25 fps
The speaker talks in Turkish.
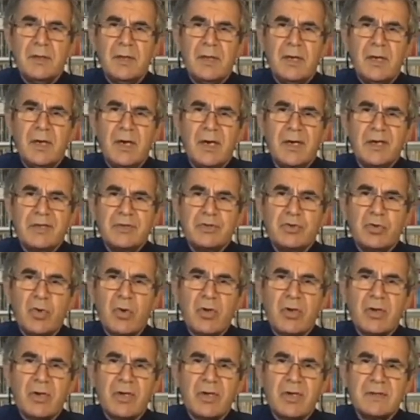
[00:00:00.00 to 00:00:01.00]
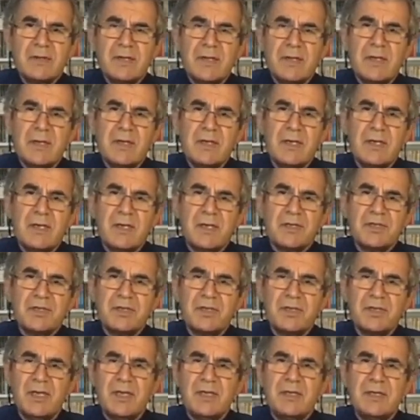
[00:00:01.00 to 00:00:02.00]
Aristokratlara karşı
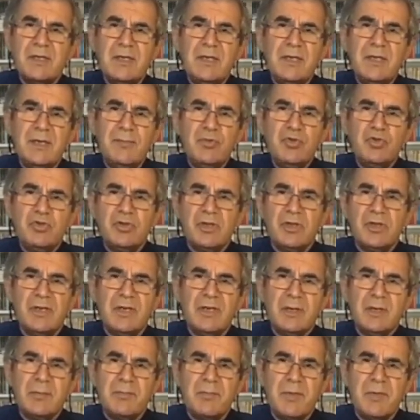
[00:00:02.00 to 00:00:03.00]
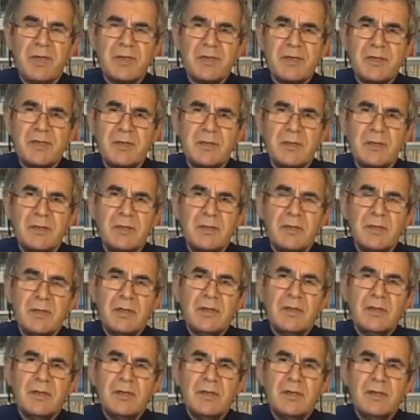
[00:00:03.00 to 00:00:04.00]
etkili mücadele etmek için
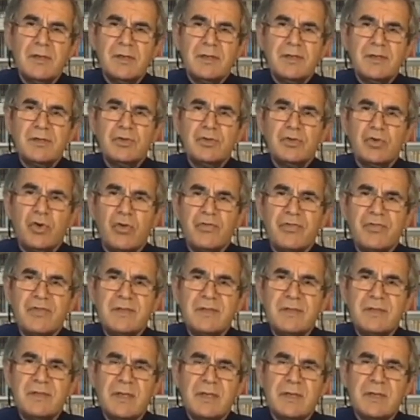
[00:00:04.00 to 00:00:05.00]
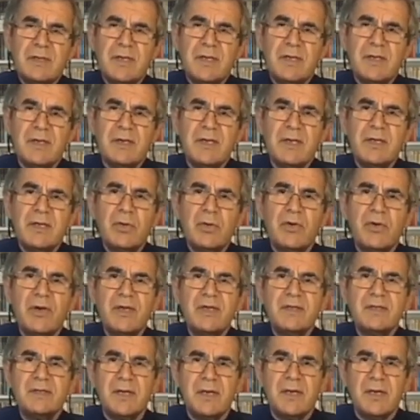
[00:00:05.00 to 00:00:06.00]
sofistler
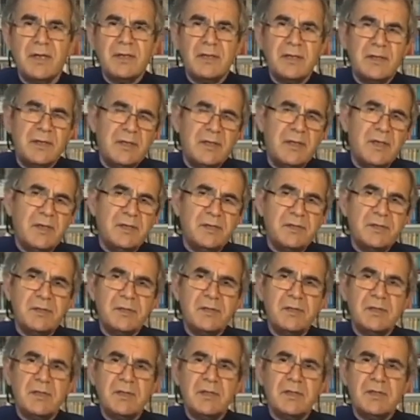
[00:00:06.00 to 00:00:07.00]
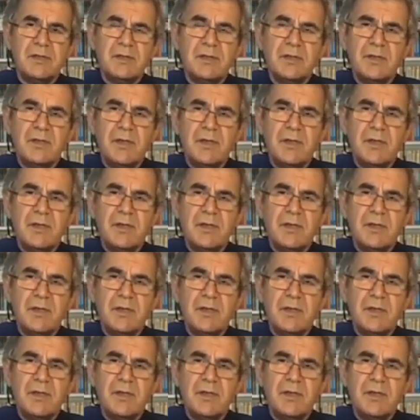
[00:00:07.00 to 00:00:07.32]
retorik sanatını geliştirdiler.